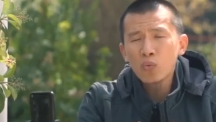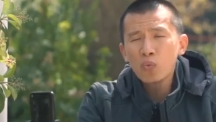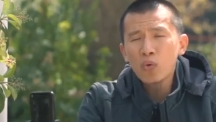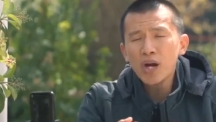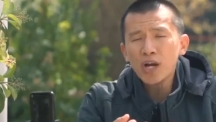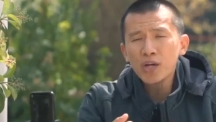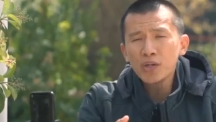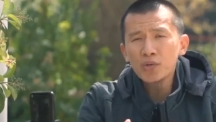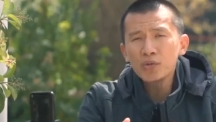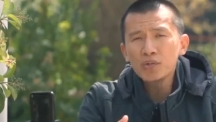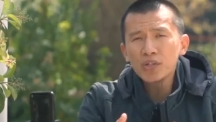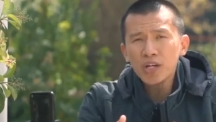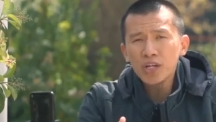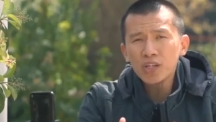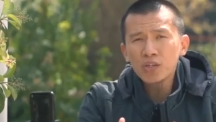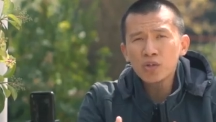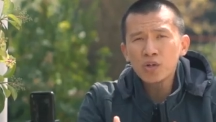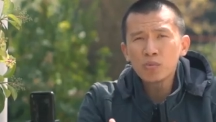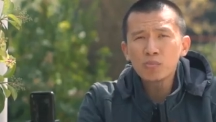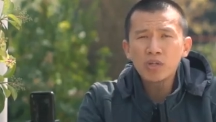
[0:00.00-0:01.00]
Wahyunya
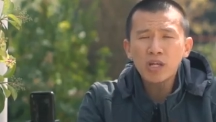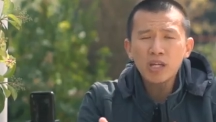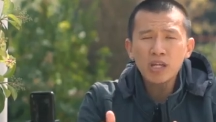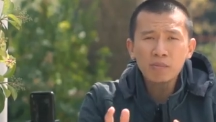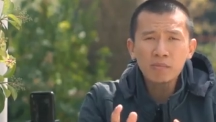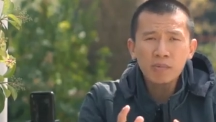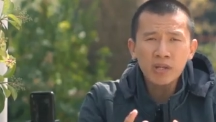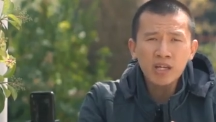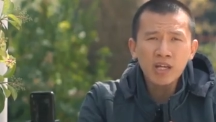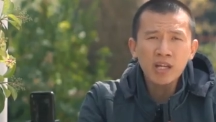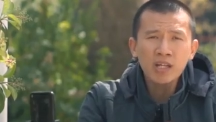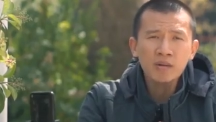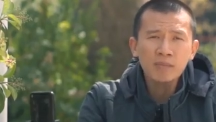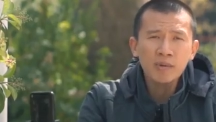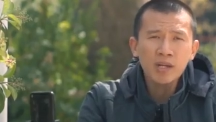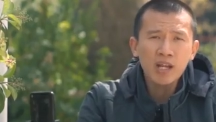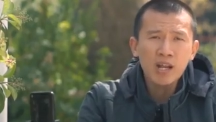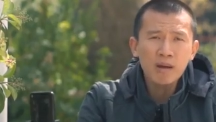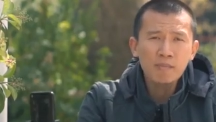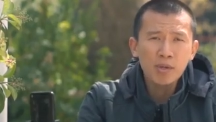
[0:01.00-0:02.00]
itu kemudian diberikan
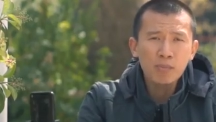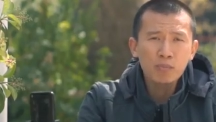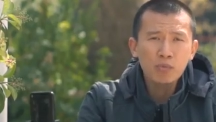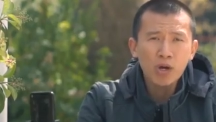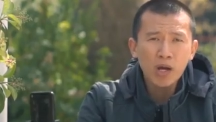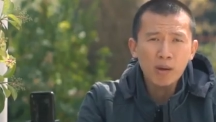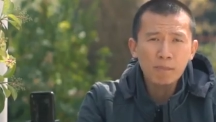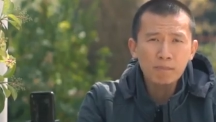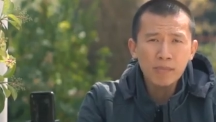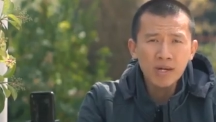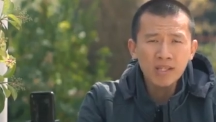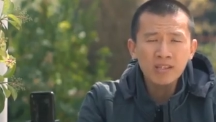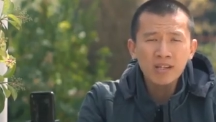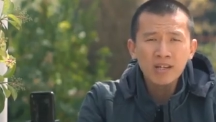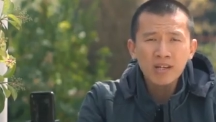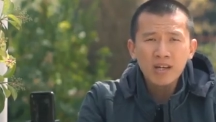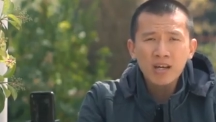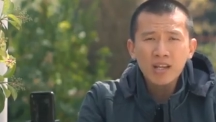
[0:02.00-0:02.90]
kepada Nabi Muhammad,